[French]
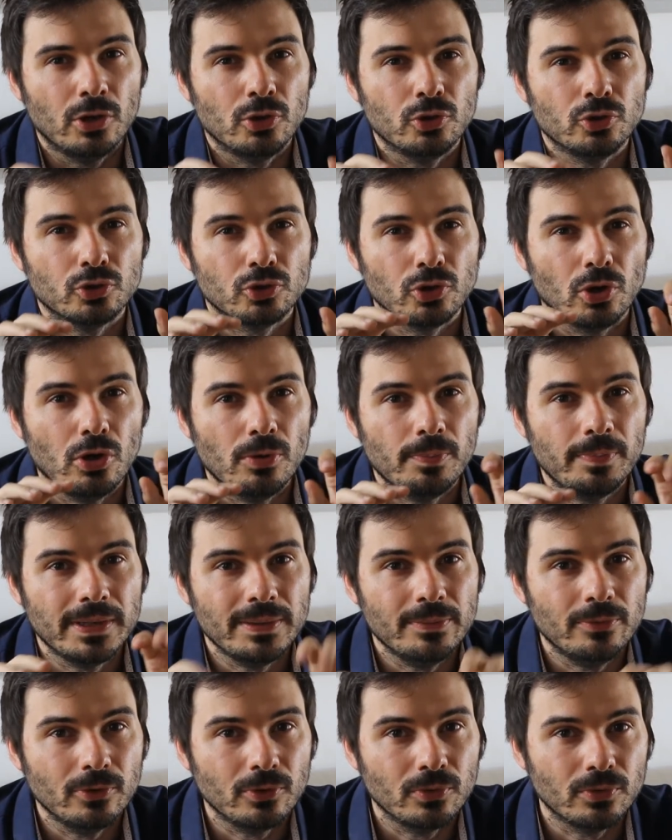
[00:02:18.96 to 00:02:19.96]
Je
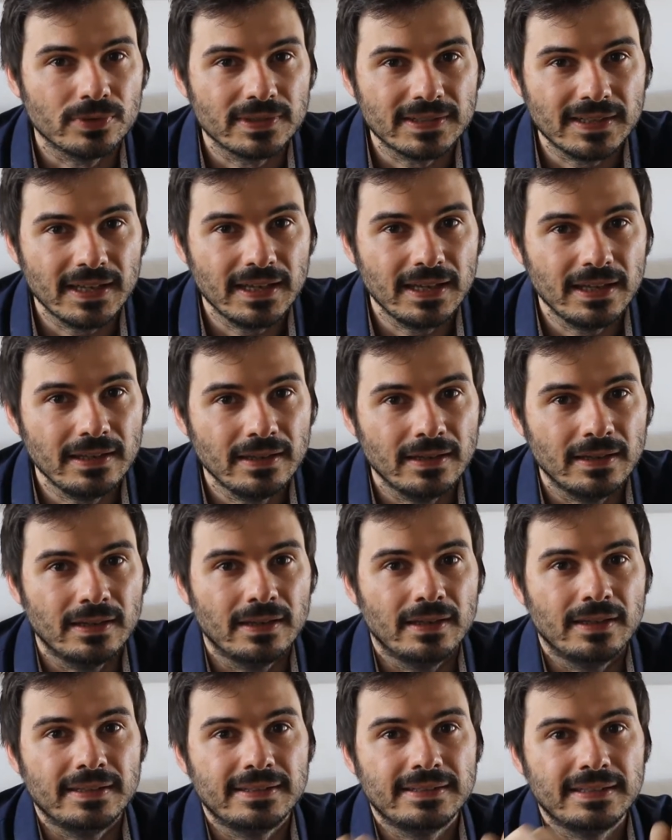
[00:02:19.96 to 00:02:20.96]
remplis mon conseil.
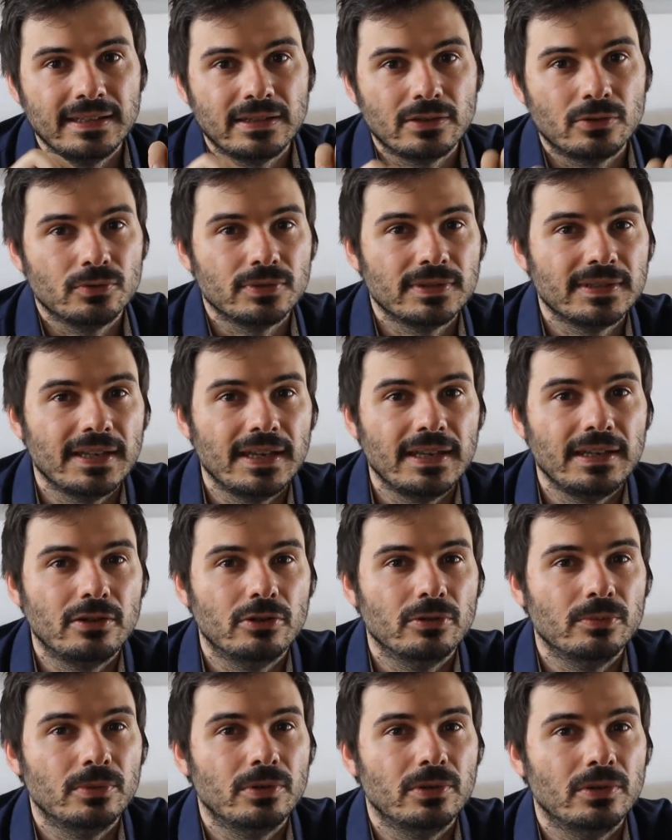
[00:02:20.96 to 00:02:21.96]
7 conseils
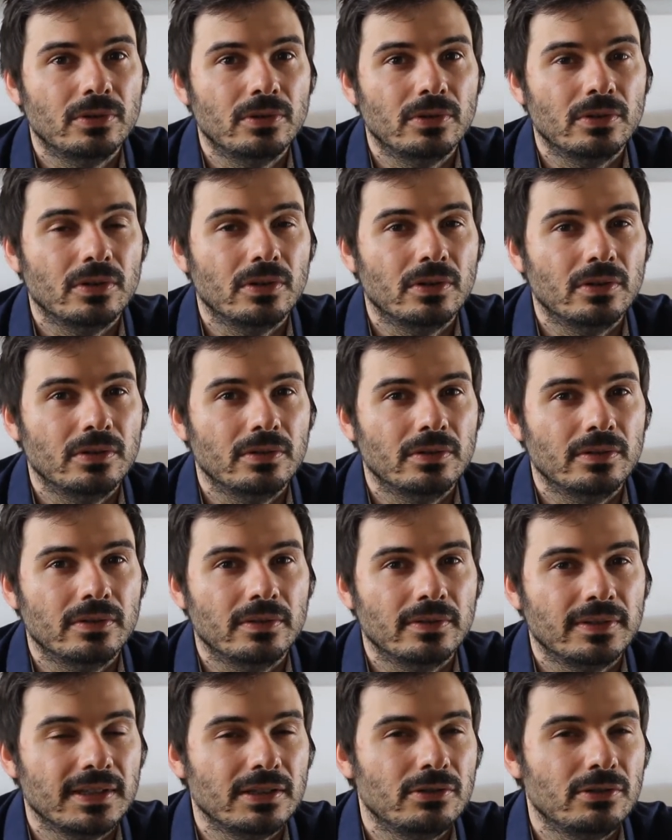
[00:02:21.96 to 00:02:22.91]
comment euh,